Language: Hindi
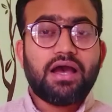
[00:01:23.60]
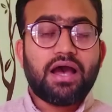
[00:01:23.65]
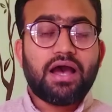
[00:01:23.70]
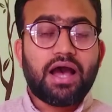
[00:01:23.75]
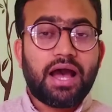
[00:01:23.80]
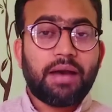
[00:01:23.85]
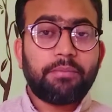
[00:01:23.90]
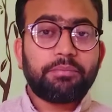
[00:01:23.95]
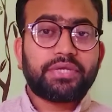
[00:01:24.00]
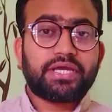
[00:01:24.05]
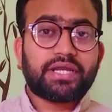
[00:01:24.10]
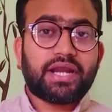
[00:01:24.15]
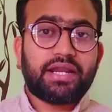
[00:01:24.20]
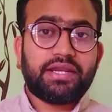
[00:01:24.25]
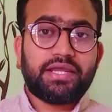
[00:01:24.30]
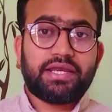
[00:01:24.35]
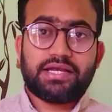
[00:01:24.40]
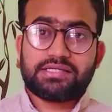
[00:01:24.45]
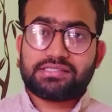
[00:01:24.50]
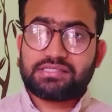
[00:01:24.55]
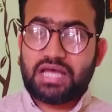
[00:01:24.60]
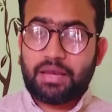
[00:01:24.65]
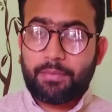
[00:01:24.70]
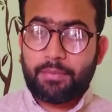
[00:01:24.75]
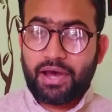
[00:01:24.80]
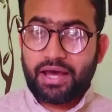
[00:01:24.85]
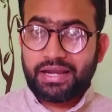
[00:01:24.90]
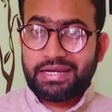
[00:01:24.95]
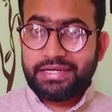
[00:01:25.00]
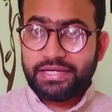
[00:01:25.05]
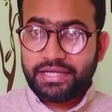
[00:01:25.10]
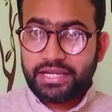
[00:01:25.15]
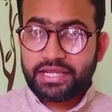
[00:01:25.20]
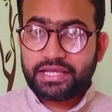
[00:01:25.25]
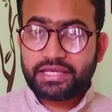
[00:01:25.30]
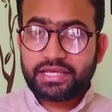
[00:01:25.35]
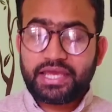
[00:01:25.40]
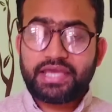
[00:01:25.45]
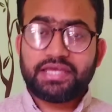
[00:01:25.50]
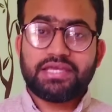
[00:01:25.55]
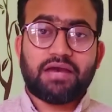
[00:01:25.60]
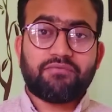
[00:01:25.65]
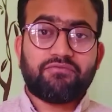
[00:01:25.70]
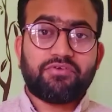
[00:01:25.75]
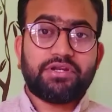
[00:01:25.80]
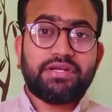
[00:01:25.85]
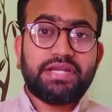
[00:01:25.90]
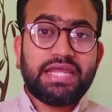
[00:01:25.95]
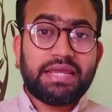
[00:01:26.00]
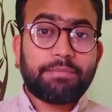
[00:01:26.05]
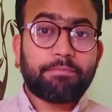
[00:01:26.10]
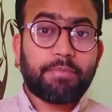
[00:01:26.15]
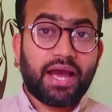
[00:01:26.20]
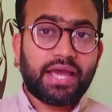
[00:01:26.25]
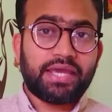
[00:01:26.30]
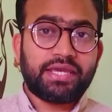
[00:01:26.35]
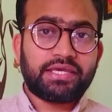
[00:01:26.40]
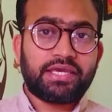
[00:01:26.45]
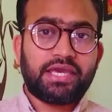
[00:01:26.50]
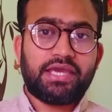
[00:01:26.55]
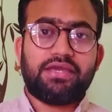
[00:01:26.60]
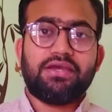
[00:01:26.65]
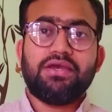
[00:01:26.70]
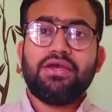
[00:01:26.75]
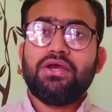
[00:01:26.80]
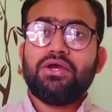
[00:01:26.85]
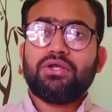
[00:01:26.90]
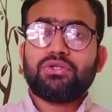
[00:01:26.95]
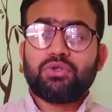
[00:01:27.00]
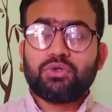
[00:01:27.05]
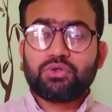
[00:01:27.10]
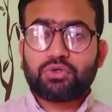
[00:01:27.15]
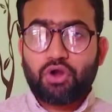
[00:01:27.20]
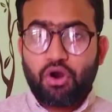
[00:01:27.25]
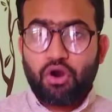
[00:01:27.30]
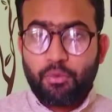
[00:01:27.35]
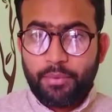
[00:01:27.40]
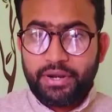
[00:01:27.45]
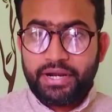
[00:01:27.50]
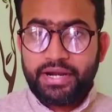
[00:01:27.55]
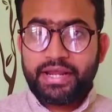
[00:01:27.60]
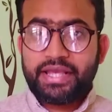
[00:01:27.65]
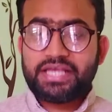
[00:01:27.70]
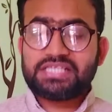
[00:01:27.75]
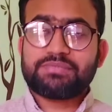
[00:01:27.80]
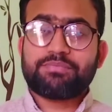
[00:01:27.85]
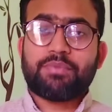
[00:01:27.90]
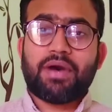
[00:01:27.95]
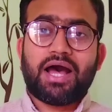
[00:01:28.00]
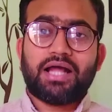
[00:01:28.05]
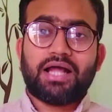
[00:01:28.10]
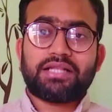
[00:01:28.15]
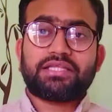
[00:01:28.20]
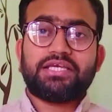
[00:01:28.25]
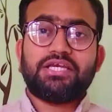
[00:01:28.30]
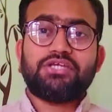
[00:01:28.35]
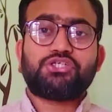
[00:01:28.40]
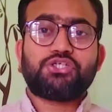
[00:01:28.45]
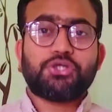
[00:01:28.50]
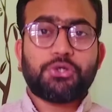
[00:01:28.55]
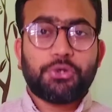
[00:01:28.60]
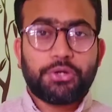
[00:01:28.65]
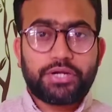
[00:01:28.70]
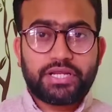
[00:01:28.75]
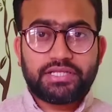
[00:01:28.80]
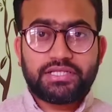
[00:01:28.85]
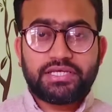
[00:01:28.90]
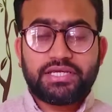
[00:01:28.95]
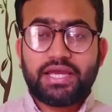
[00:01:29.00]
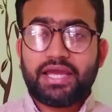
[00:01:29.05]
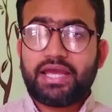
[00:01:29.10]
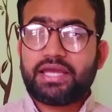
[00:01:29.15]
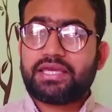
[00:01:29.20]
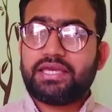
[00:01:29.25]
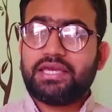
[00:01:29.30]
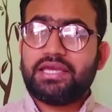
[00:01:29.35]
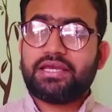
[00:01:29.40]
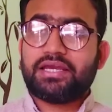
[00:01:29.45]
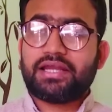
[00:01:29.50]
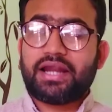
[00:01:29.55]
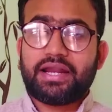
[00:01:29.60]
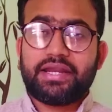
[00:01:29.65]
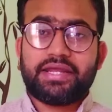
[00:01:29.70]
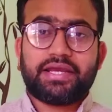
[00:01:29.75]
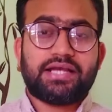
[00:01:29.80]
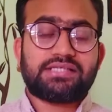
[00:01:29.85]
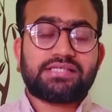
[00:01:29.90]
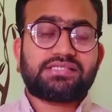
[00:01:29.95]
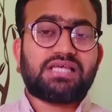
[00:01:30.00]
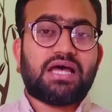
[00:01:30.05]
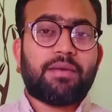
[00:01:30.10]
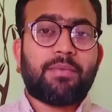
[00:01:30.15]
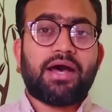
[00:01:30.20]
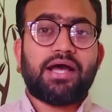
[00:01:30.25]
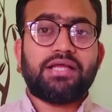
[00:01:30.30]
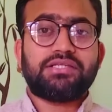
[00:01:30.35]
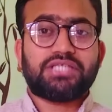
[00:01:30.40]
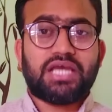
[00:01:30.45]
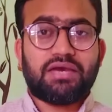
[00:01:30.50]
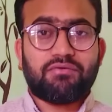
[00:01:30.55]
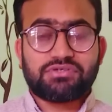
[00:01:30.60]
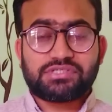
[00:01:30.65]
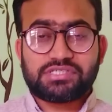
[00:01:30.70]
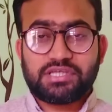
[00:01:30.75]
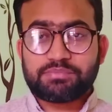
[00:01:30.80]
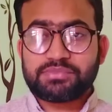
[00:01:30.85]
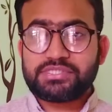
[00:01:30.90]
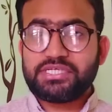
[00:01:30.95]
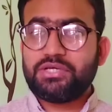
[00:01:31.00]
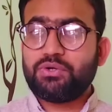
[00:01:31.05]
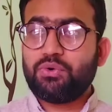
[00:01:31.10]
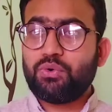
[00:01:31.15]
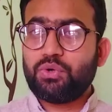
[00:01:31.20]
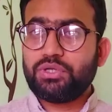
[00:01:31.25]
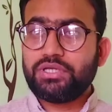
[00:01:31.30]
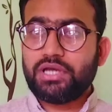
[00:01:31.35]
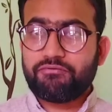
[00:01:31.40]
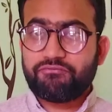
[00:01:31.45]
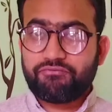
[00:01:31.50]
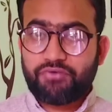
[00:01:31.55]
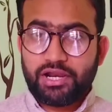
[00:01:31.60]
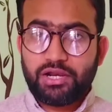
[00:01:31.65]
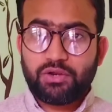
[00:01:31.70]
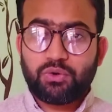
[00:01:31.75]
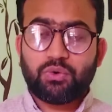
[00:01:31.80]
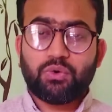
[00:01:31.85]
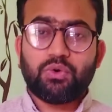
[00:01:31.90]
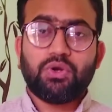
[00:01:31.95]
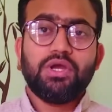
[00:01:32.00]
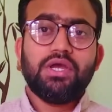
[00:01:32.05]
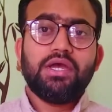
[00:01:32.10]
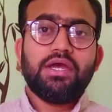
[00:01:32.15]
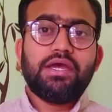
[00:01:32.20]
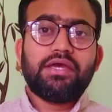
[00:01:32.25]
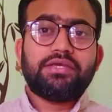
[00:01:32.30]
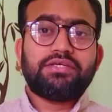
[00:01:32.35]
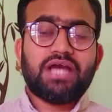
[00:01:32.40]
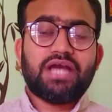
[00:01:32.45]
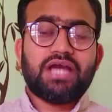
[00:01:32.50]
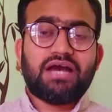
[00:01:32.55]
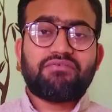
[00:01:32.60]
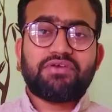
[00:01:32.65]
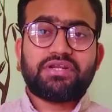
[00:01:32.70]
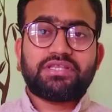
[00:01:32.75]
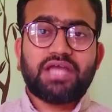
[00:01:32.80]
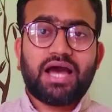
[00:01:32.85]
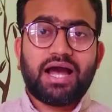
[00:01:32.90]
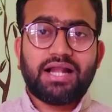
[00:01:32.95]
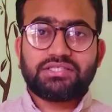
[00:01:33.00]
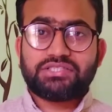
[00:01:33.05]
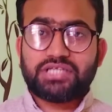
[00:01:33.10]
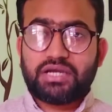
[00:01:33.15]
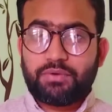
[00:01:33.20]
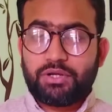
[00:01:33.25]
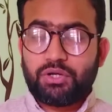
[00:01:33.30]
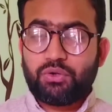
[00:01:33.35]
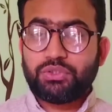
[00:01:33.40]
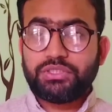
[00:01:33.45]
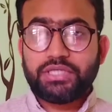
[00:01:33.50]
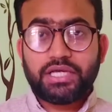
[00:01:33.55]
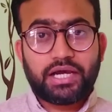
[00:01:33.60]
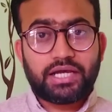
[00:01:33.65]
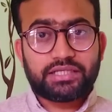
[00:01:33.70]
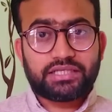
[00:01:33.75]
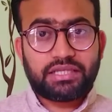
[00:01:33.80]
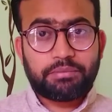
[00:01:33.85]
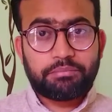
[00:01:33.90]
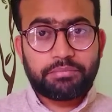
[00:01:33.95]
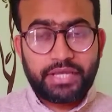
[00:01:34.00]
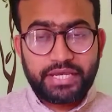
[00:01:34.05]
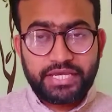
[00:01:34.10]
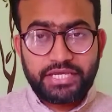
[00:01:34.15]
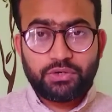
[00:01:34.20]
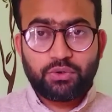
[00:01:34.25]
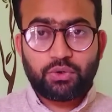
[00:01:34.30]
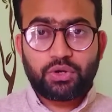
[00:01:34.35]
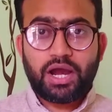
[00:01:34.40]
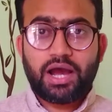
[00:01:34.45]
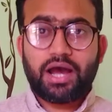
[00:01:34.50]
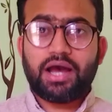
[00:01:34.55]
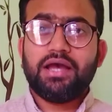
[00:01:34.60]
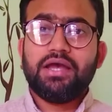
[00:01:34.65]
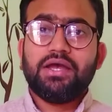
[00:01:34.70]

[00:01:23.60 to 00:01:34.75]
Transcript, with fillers: हम किराने का सामान लेंगे या फिर ले पाएंगे तो गवर्नमेंट ने इस बात की श्योरिटी दी है कि किराने का सामान चाहे वो सब्जी हो या फल हो या फिर दाल चावल हो ये खत्म नहीं होगा